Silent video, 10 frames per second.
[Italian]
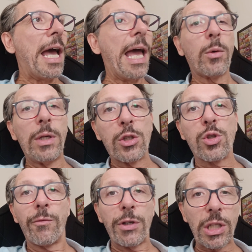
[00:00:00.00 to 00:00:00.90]
e quindi
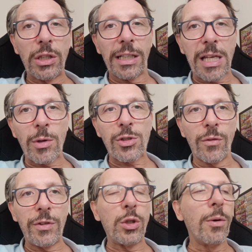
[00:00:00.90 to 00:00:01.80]
sto facendo anche
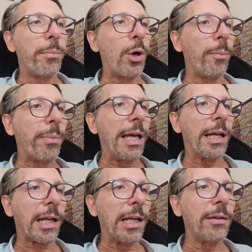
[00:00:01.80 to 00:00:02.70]
questo video un po'
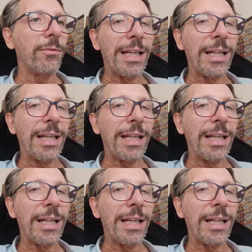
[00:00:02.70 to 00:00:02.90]
per